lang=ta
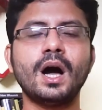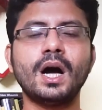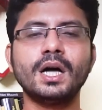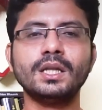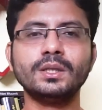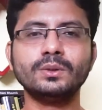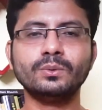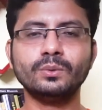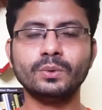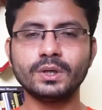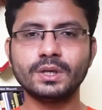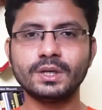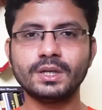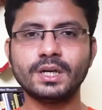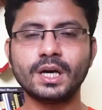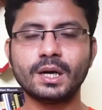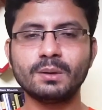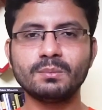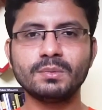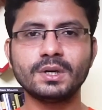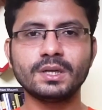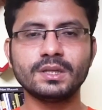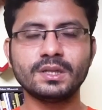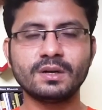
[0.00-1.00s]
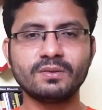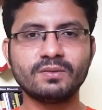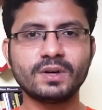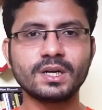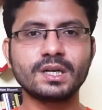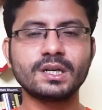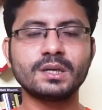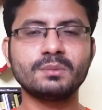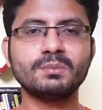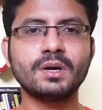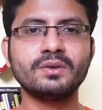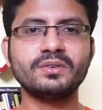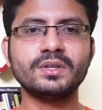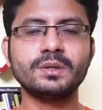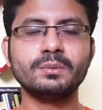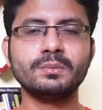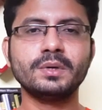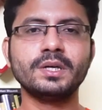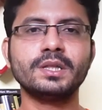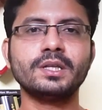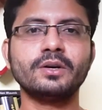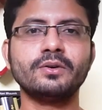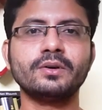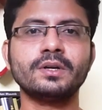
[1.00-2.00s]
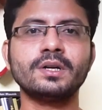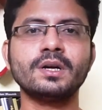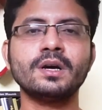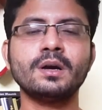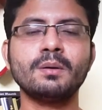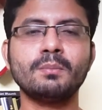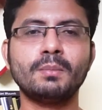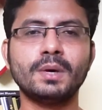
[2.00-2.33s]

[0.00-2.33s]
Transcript: அது ஒரு டைமில் தான் வட்டமாக விழுமே தவிர